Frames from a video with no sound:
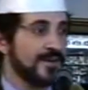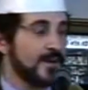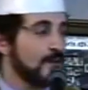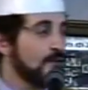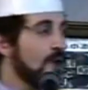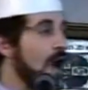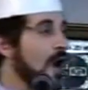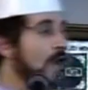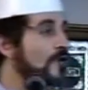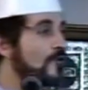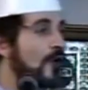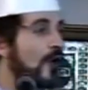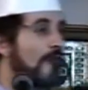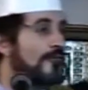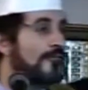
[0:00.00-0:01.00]
يقول
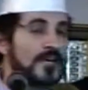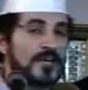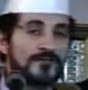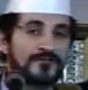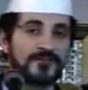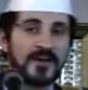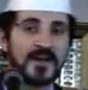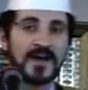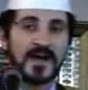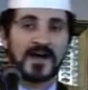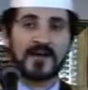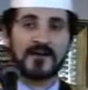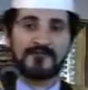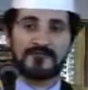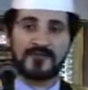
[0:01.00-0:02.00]
عقله خفيف
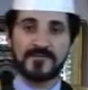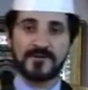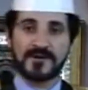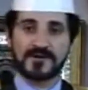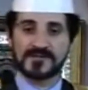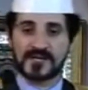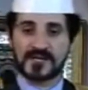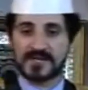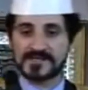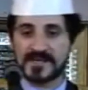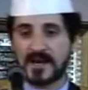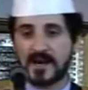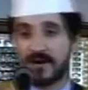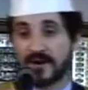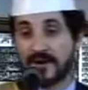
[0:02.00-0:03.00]
أخف إيه من رجل
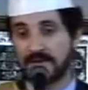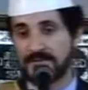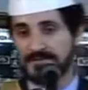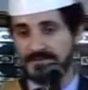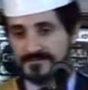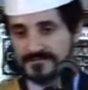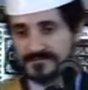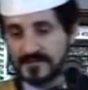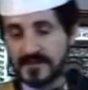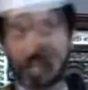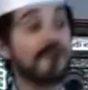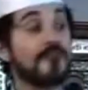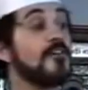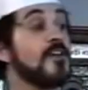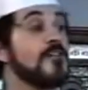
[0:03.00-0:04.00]
غزال أو أرنب
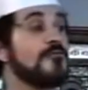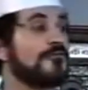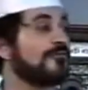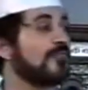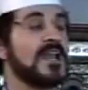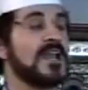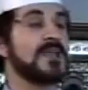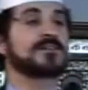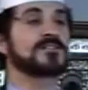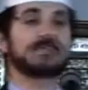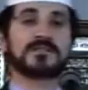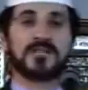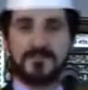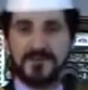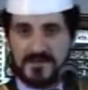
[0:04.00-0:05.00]
خفيف كلمة
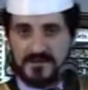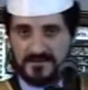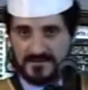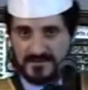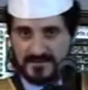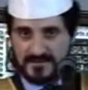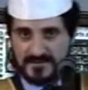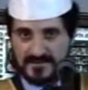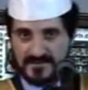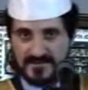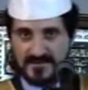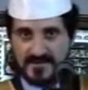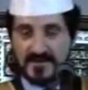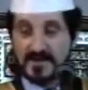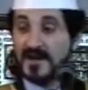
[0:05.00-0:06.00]
تطير به
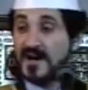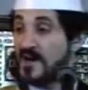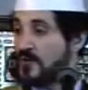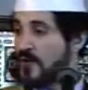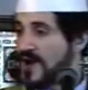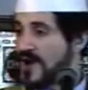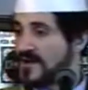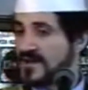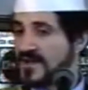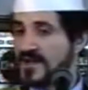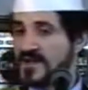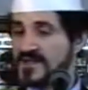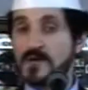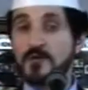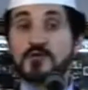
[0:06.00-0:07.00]
قالوا عنك
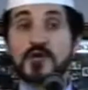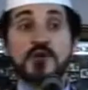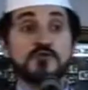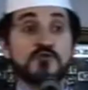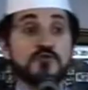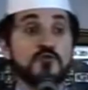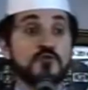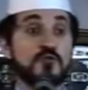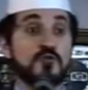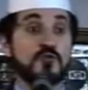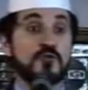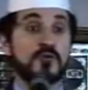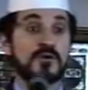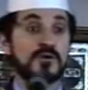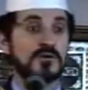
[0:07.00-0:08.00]
كذا يجن
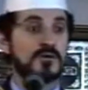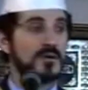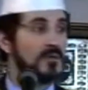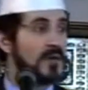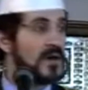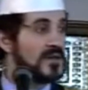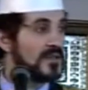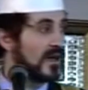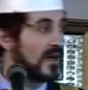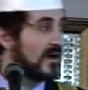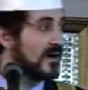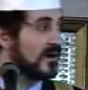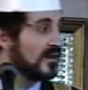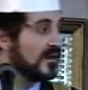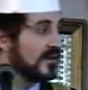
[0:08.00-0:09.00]
جنونه
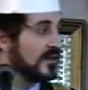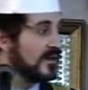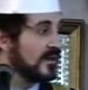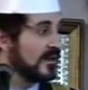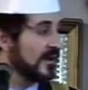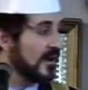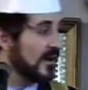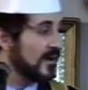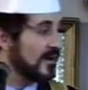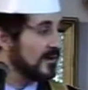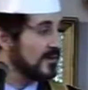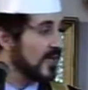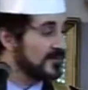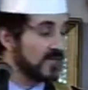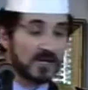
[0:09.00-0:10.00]
لماذا؟ آه.
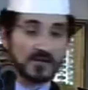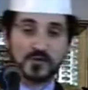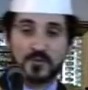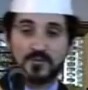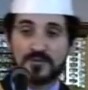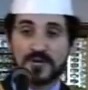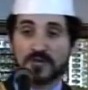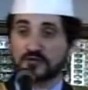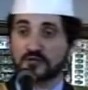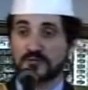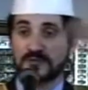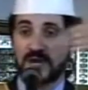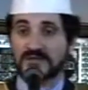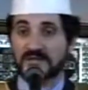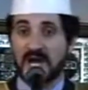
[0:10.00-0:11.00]
يبدأ يسب
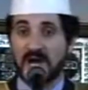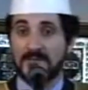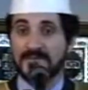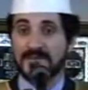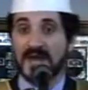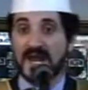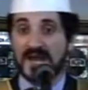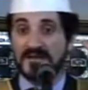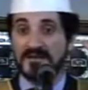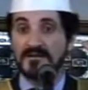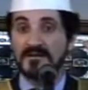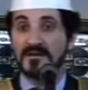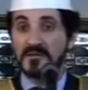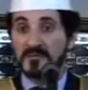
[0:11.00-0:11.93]
يشتم يغتاب يلعن